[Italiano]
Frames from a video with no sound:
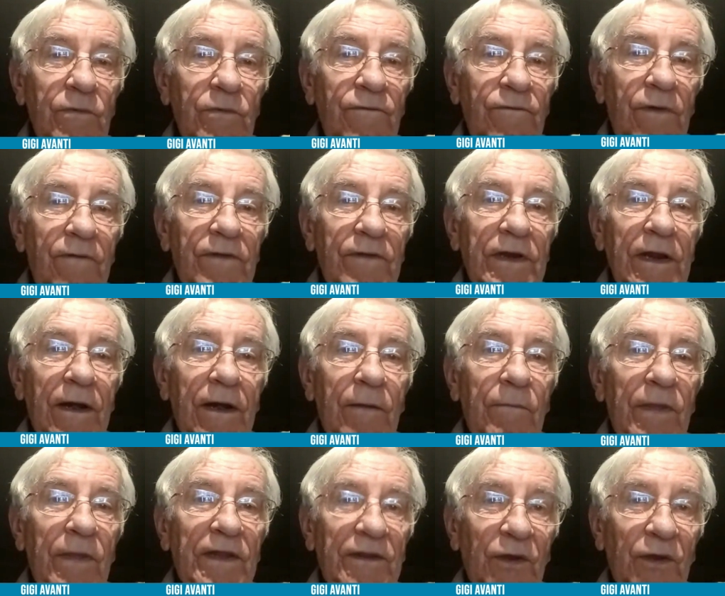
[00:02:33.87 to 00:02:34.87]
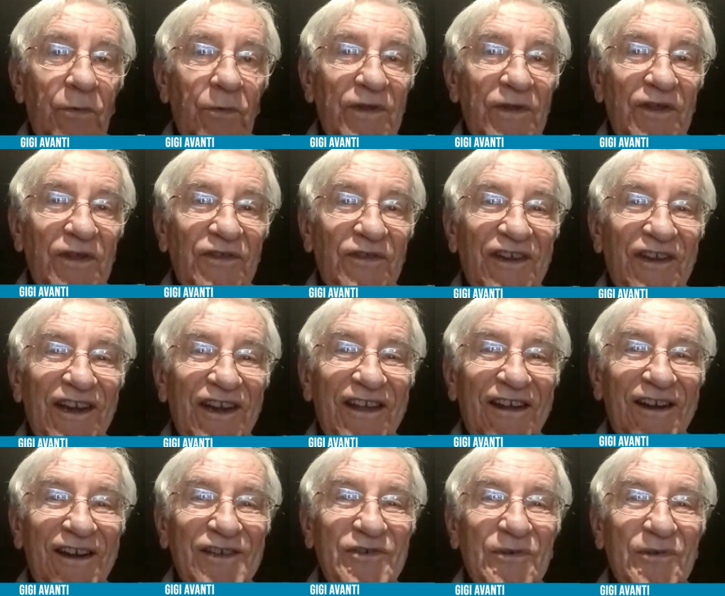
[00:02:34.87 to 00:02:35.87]
mi fa venire in mente, quindi ti
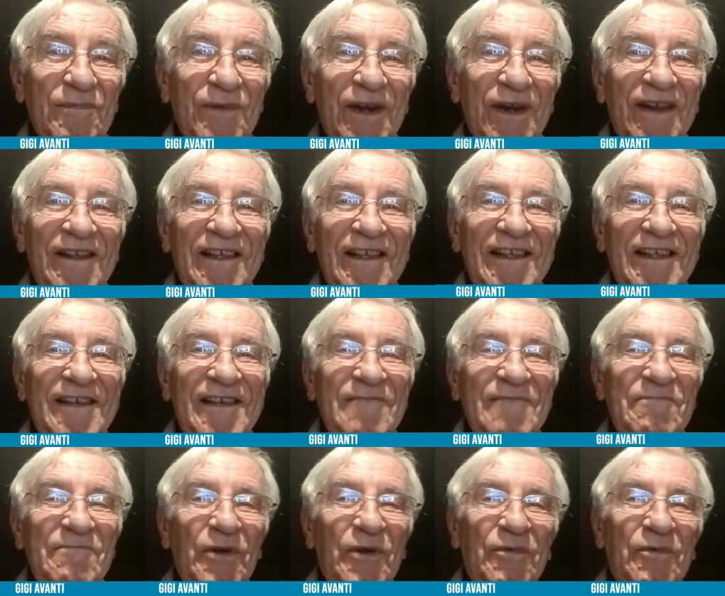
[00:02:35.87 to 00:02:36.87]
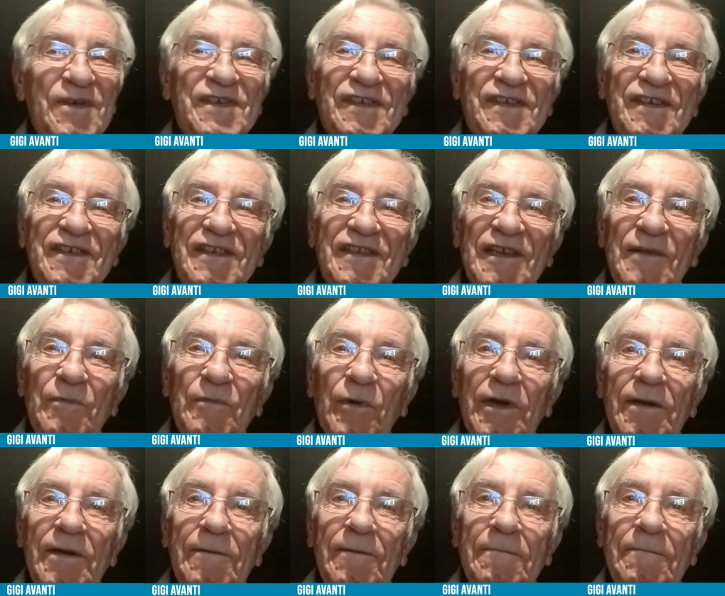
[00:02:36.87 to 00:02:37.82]
ringrazio per, per questi stimoli.